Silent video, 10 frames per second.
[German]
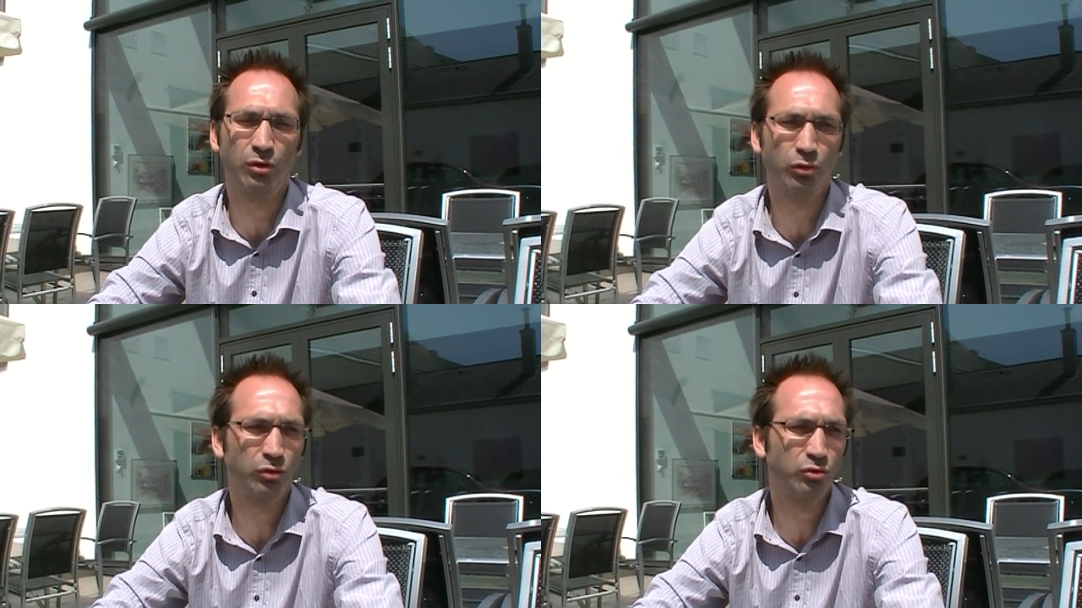
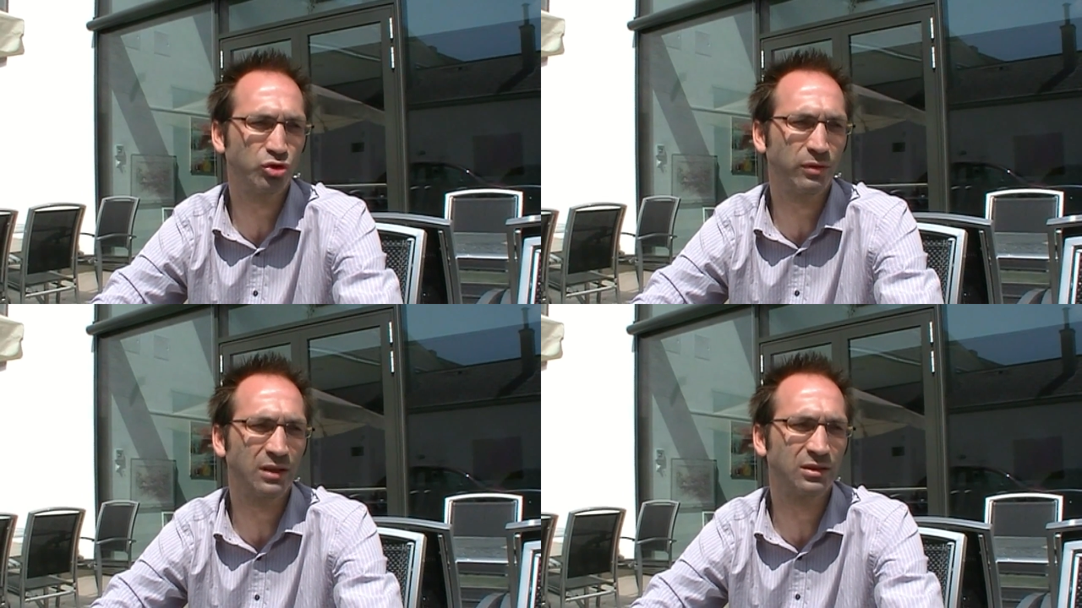rot
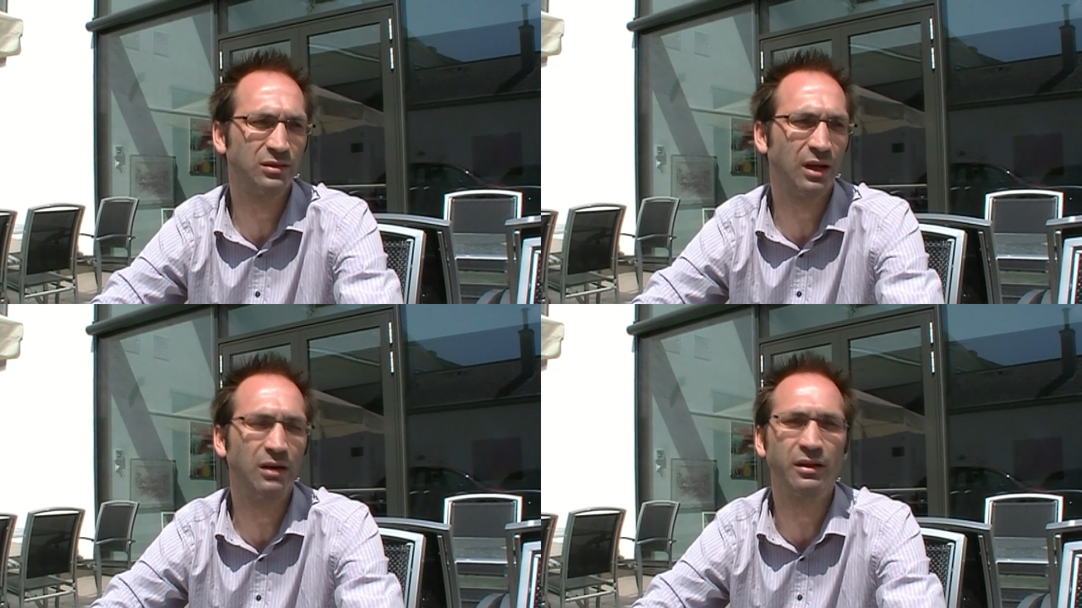und
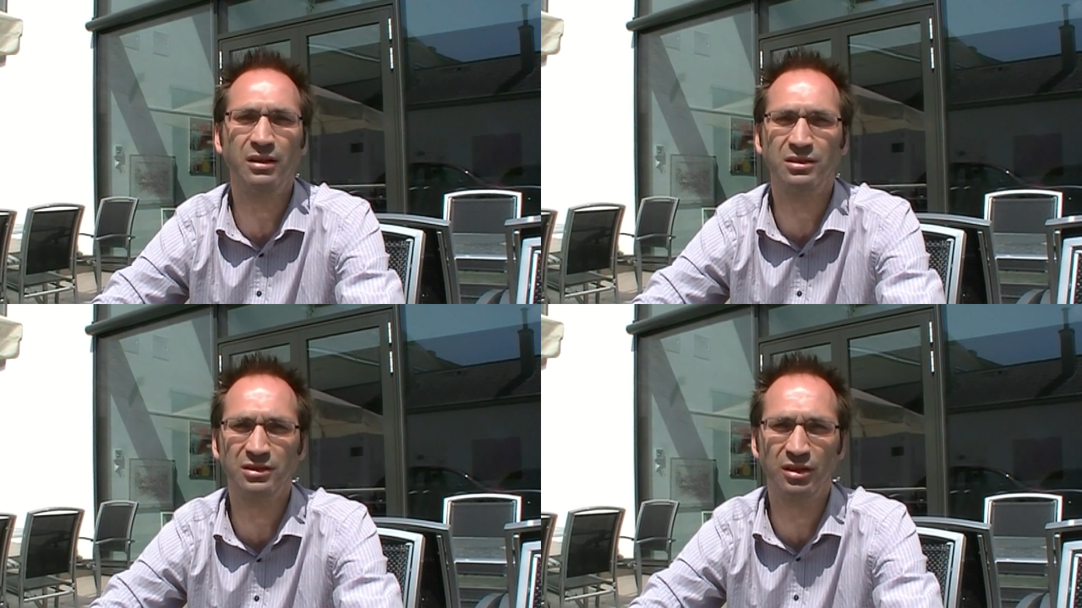schwarzen
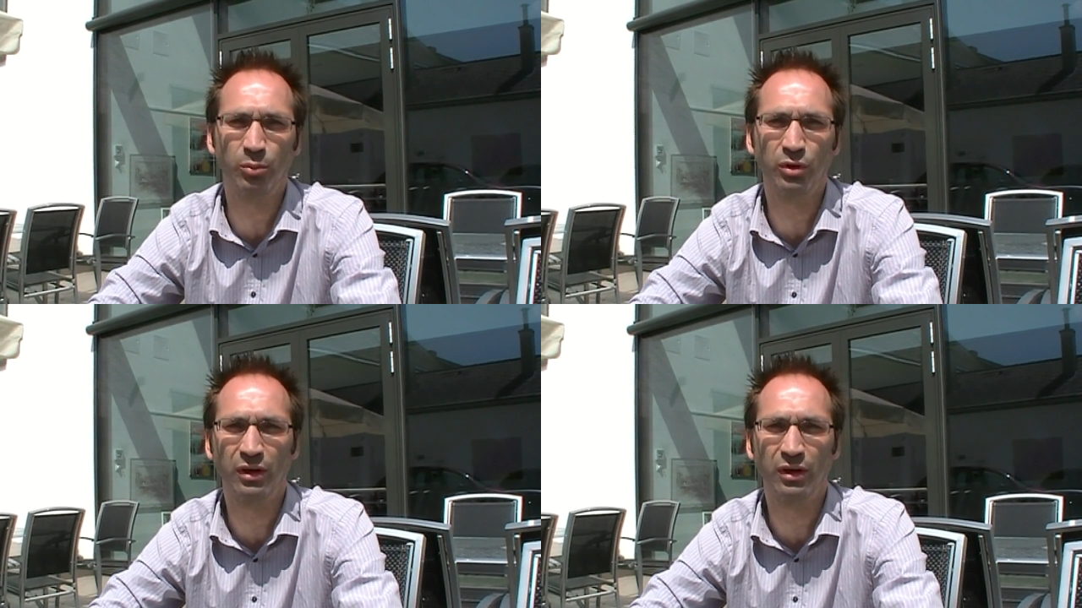alteingesessenen